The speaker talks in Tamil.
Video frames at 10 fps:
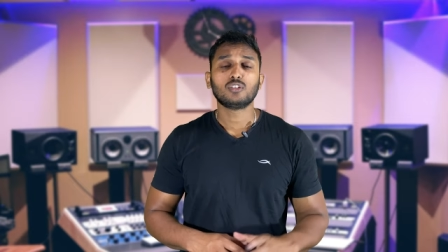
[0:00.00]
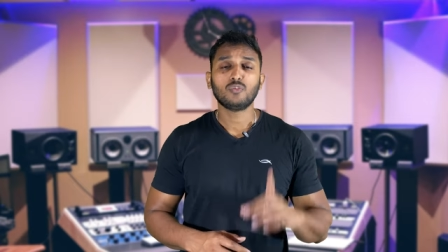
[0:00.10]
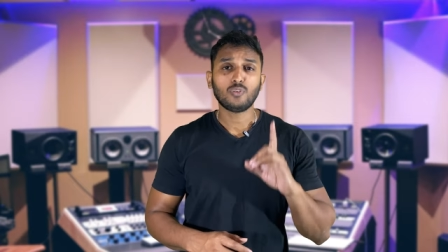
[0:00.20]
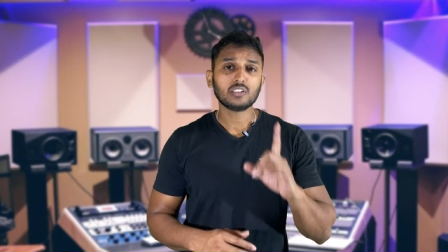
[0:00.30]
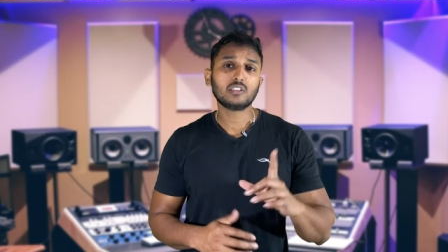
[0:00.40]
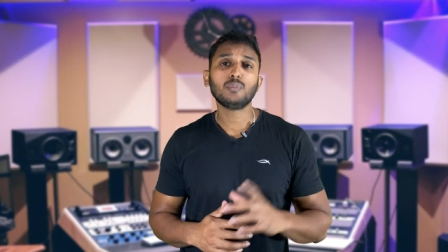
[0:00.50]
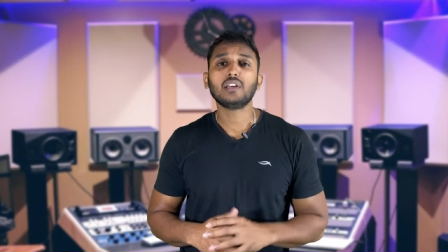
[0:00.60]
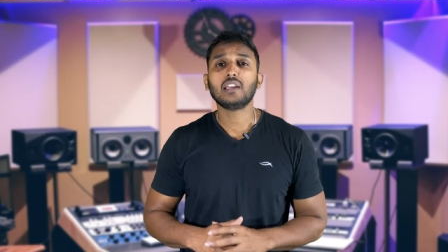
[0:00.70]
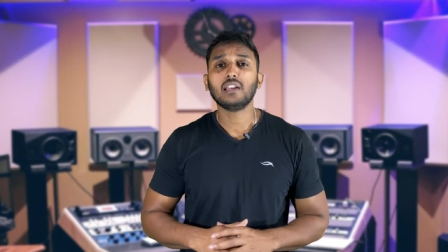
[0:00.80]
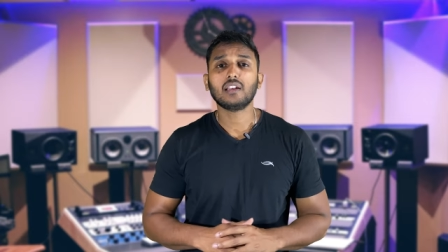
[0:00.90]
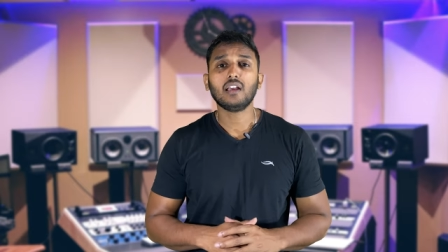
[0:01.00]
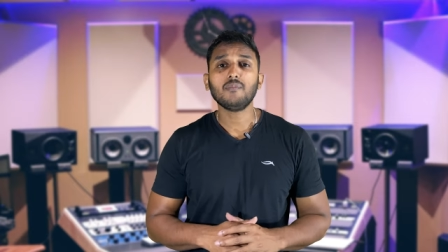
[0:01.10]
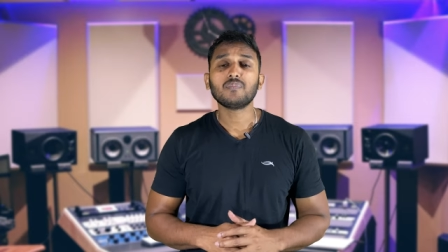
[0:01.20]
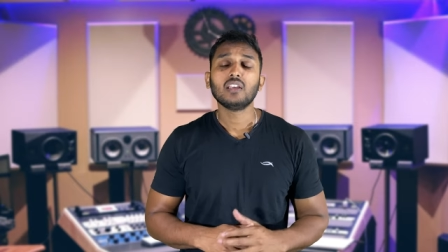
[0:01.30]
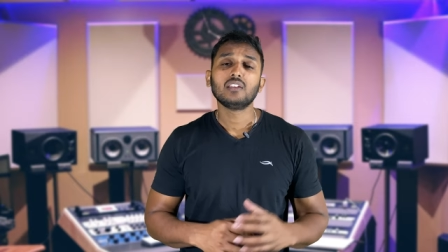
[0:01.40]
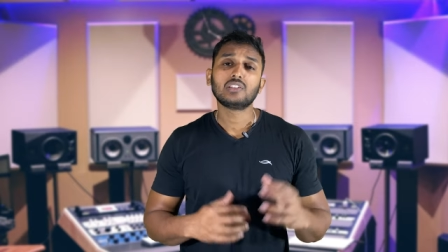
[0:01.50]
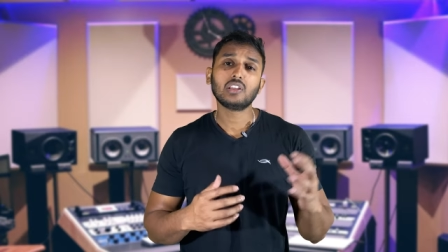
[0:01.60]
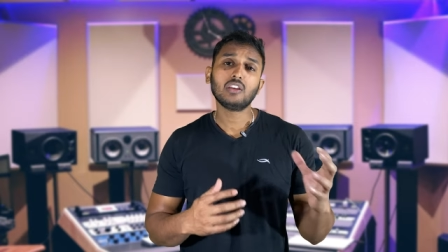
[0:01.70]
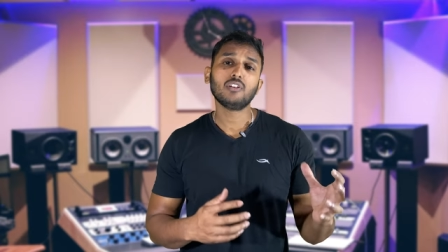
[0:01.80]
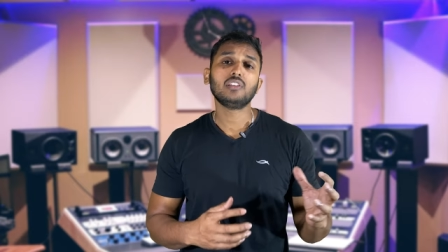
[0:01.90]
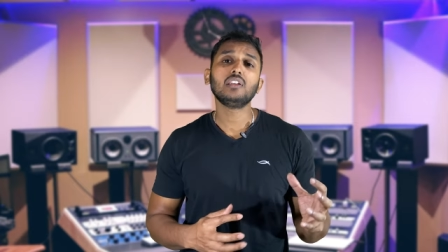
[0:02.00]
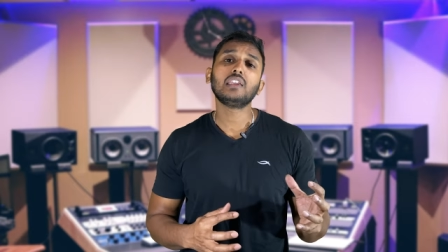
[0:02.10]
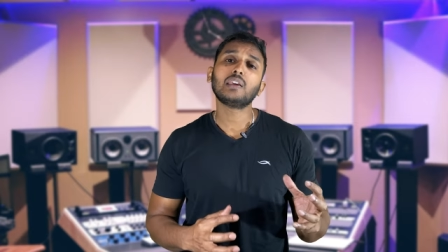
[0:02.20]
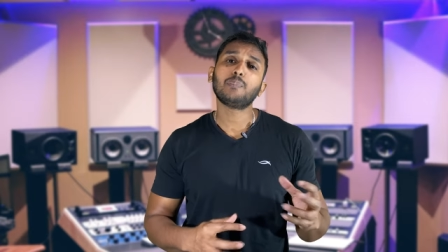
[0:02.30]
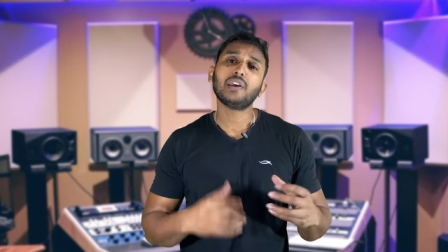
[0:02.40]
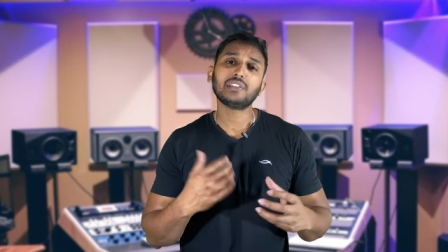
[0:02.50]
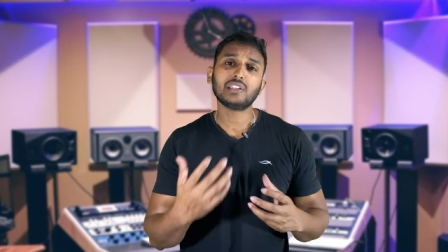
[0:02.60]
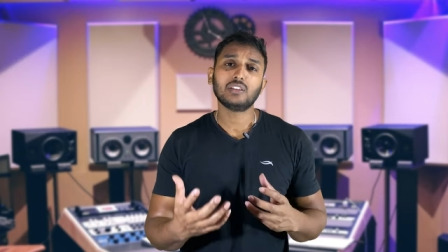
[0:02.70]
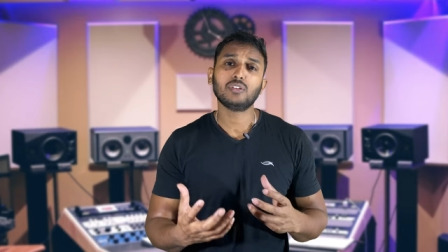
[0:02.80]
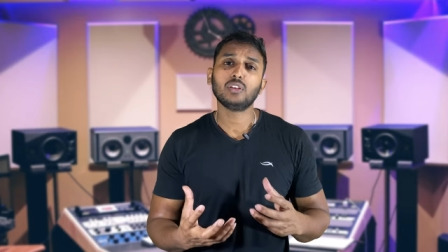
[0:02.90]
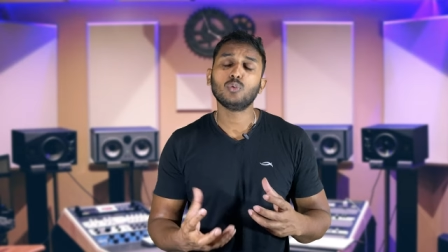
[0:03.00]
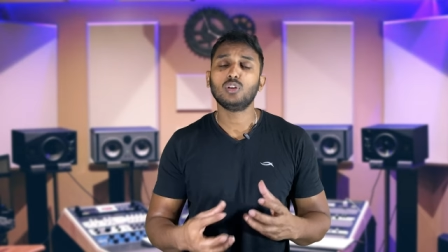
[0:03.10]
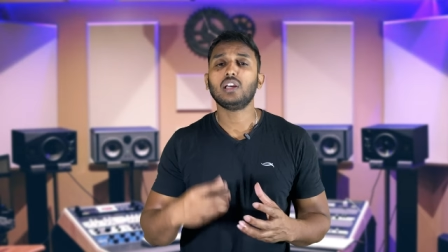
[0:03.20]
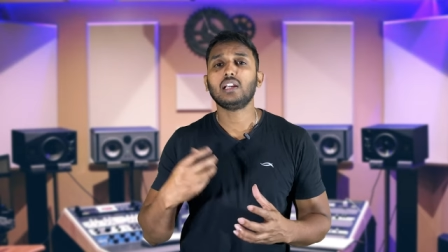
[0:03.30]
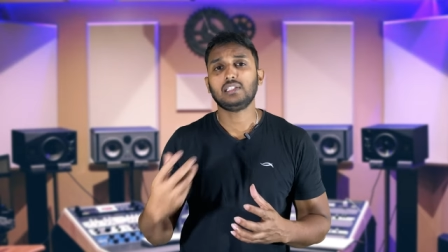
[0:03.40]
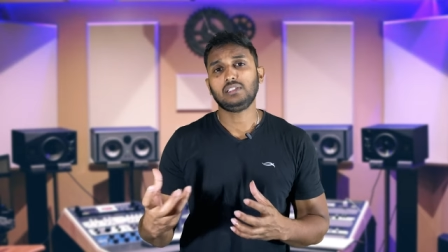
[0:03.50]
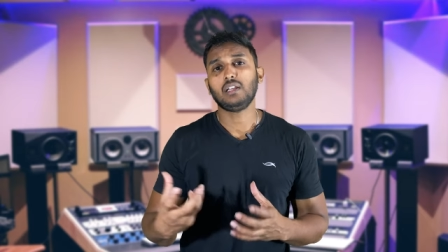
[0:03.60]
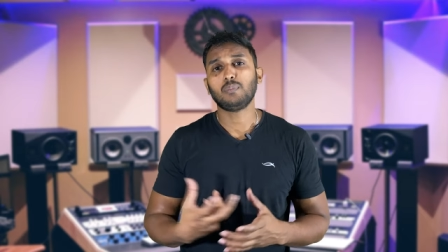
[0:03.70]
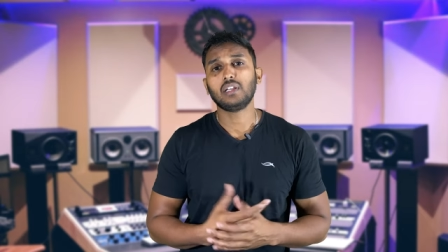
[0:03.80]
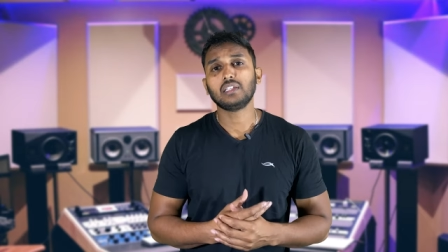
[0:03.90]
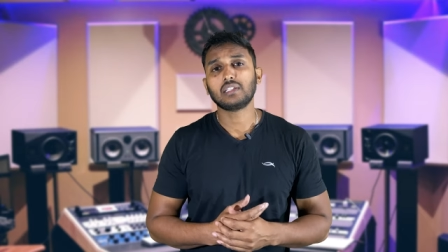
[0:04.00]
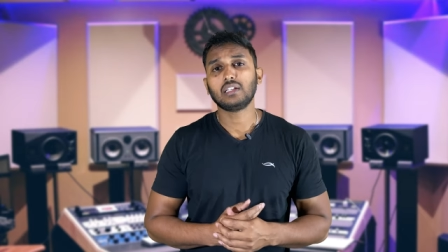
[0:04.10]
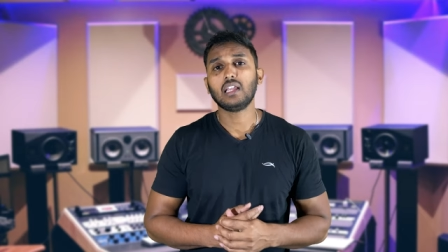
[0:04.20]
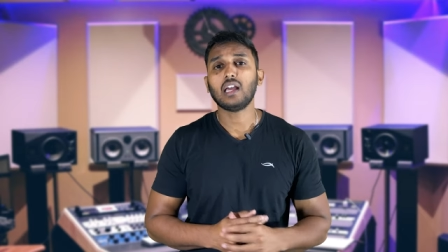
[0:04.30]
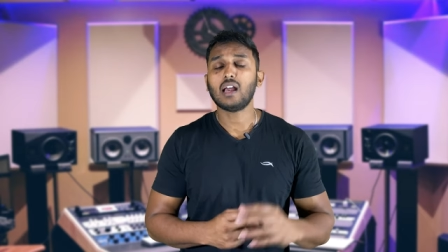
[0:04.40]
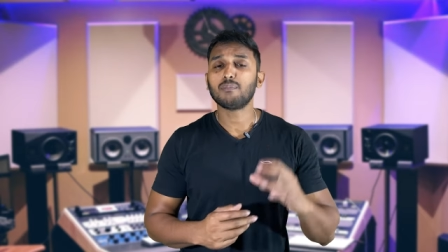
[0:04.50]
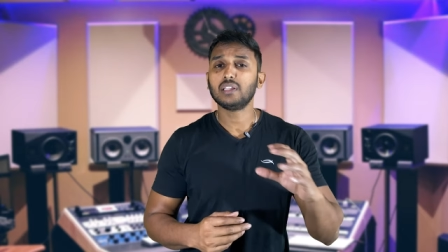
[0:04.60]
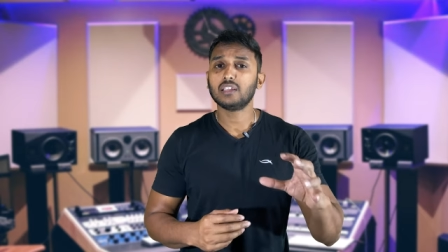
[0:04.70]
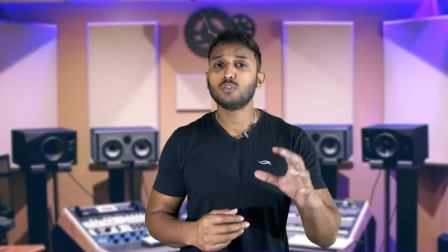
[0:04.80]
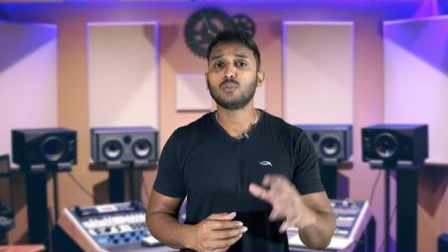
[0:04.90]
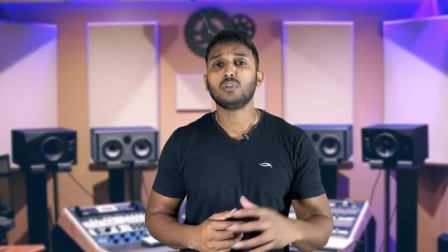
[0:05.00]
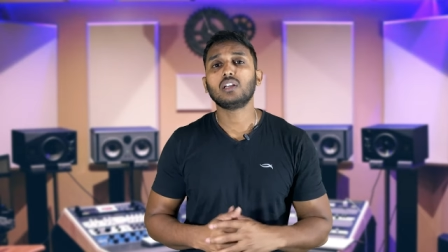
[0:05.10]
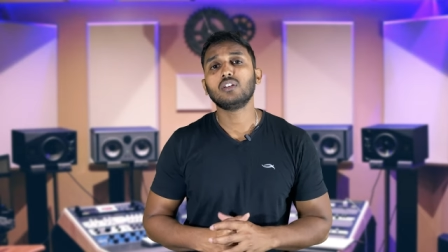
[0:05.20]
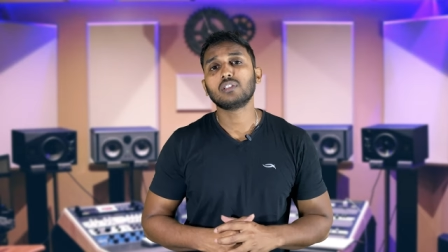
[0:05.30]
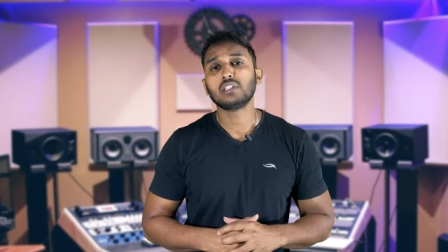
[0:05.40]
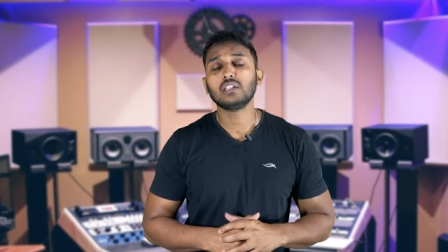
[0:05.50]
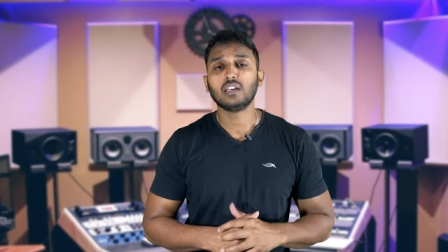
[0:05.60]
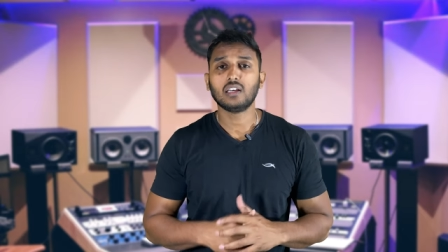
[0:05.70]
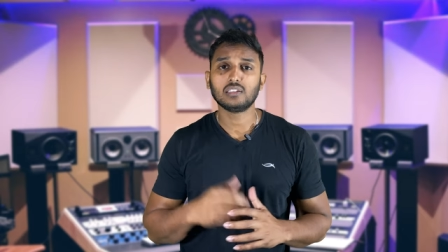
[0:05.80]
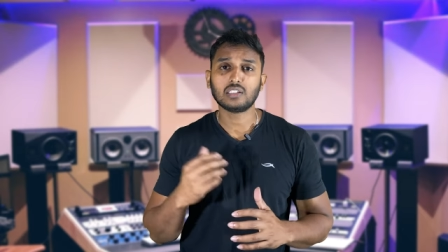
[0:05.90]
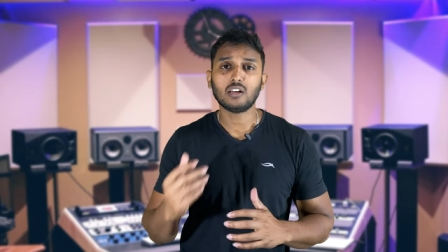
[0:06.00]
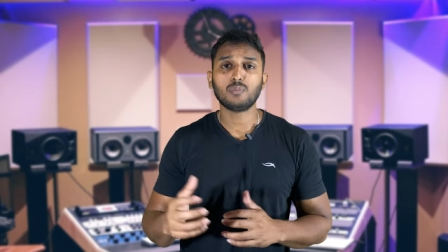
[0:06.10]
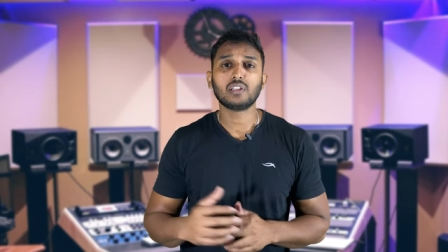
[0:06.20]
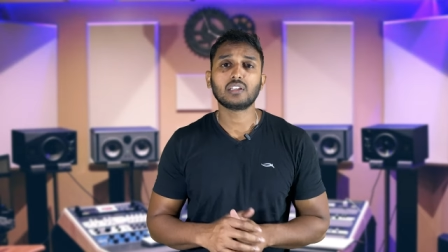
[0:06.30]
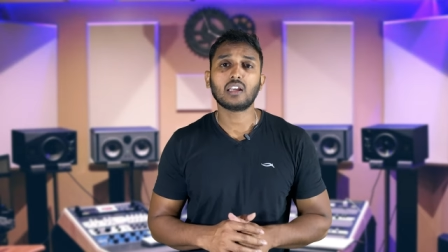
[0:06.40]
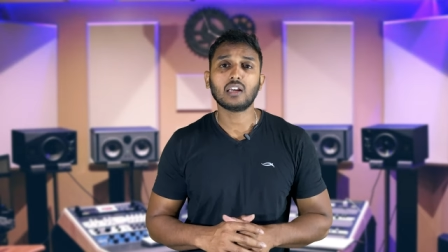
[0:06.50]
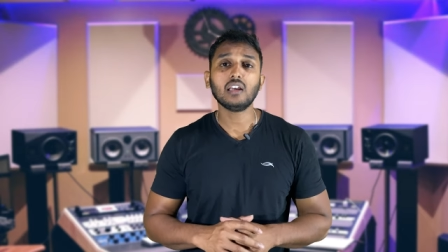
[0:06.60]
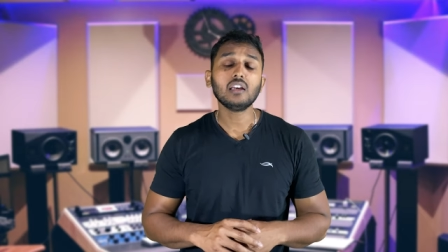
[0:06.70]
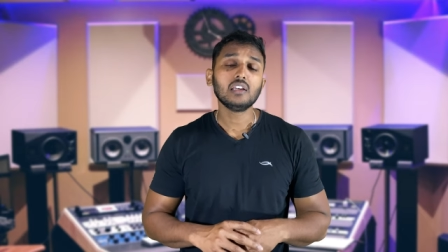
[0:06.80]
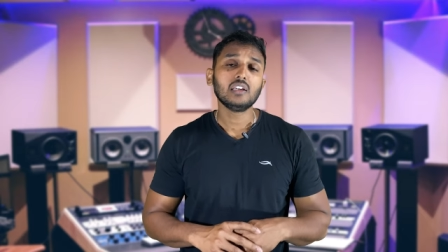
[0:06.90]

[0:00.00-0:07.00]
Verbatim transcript: ஸோ ஃபஸ்ட்டு பக் என்னென்னா சிரி வந்து நீங்கள் பேசுகிறது வந்து ஒழுங்காக அண்டர்ஸ்டாண்ட் பண்ணிக்கிறது இல்லை அப்படிங்கிற ஒரு பக்கை வந்து சால்வ் பண்ணியிருக்காங்க